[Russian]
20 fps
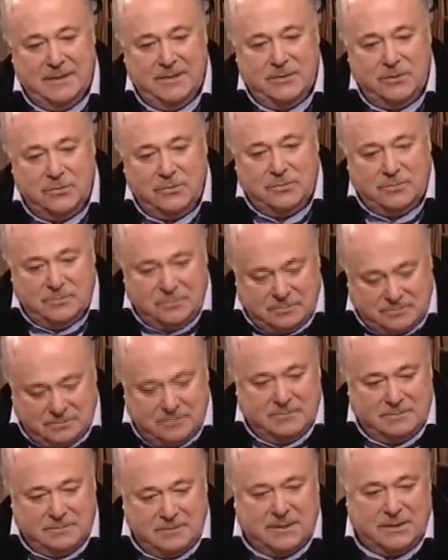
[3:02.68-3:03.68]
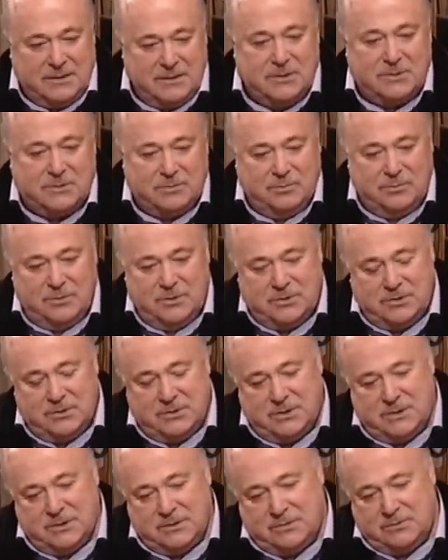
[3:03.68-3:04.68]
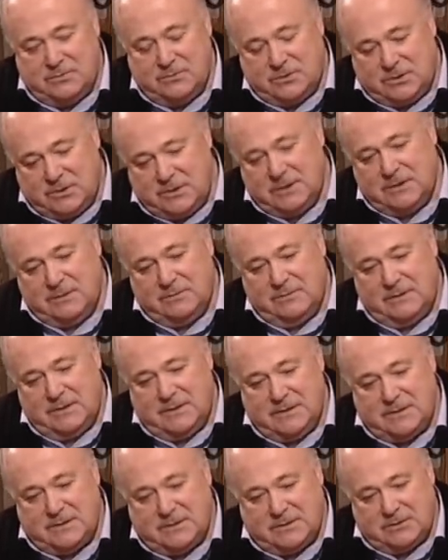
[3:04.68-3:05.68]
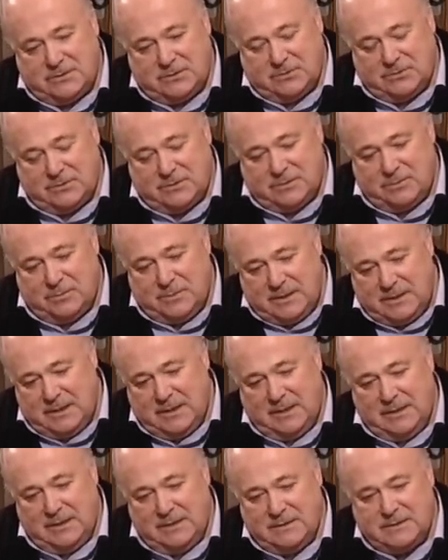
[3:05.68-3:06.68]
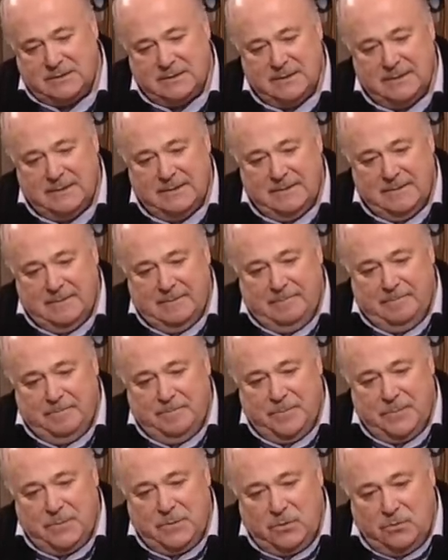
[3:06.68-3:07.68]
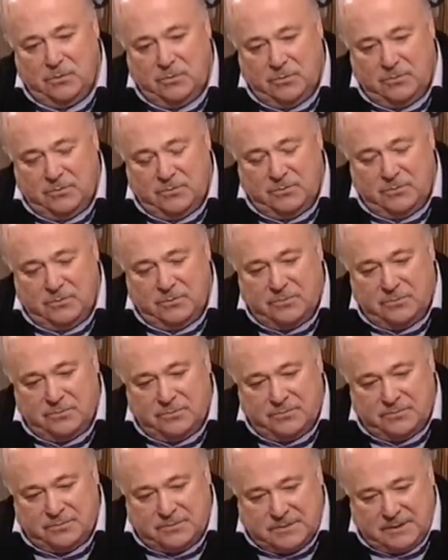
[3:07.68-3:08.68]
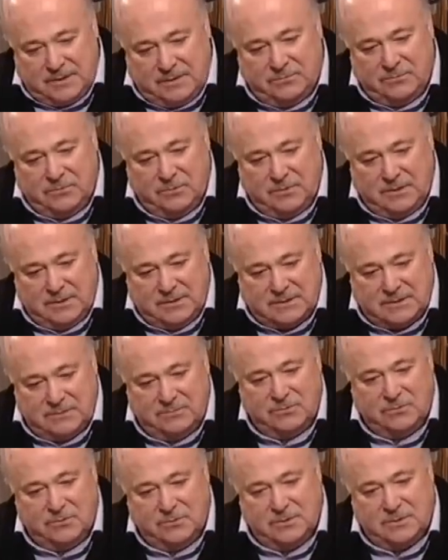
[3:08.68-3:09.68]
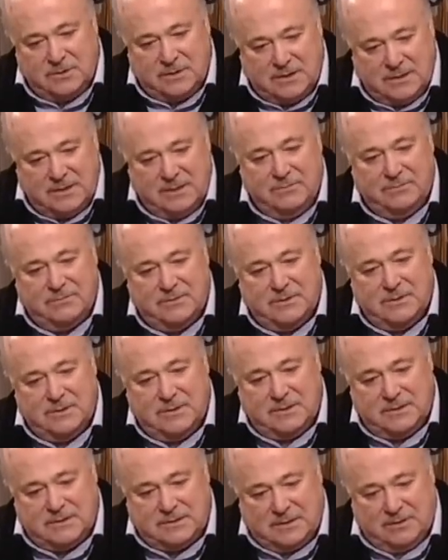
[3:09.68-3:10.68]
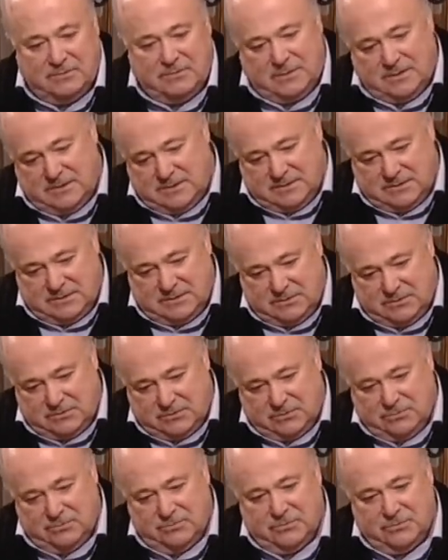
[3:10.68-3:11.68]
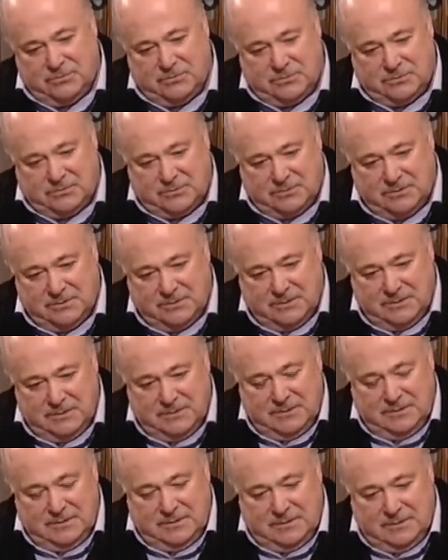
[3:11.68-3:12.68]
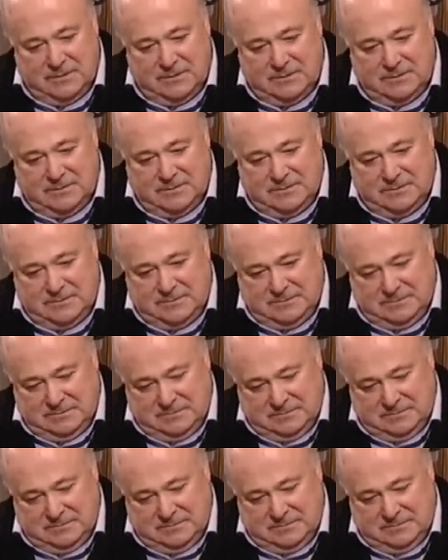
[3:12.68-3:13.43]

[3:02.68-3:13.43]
Ну, конечно, в большей части учитывались, что-то менялось, но э, все равно основное, главное оставалось, что вот э,